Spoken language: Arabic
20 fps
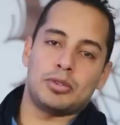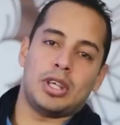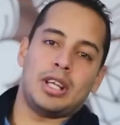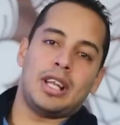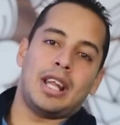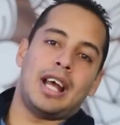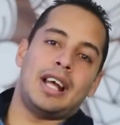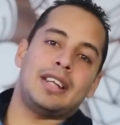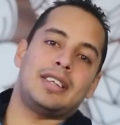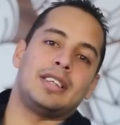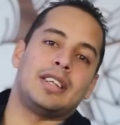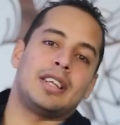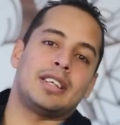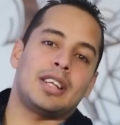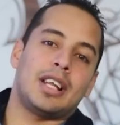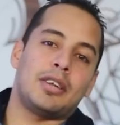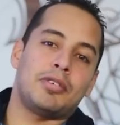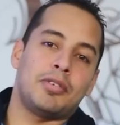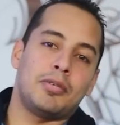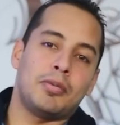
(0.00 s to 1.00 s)
مش قايل لحد ان انا
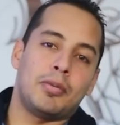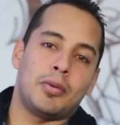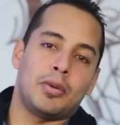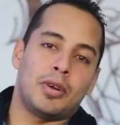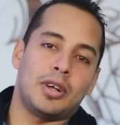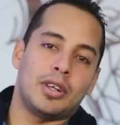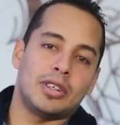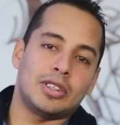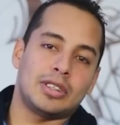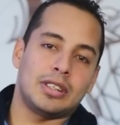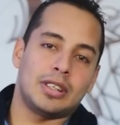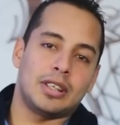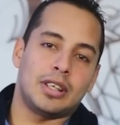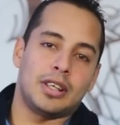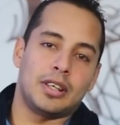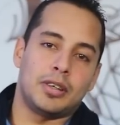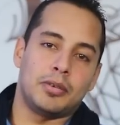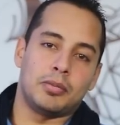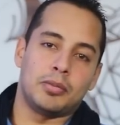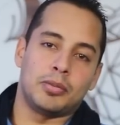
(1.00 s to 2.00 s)
طالع فيلم مولانا اصلا
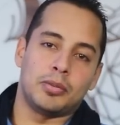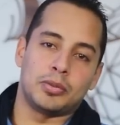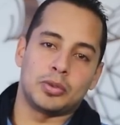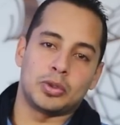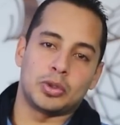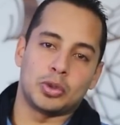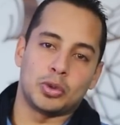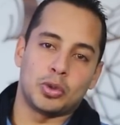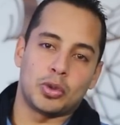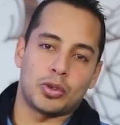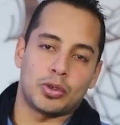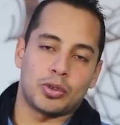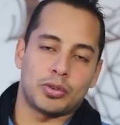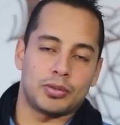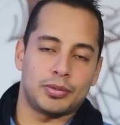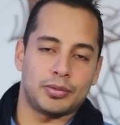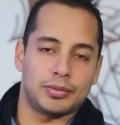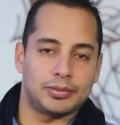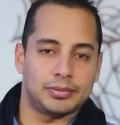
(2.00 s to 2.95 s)
لانه الظهور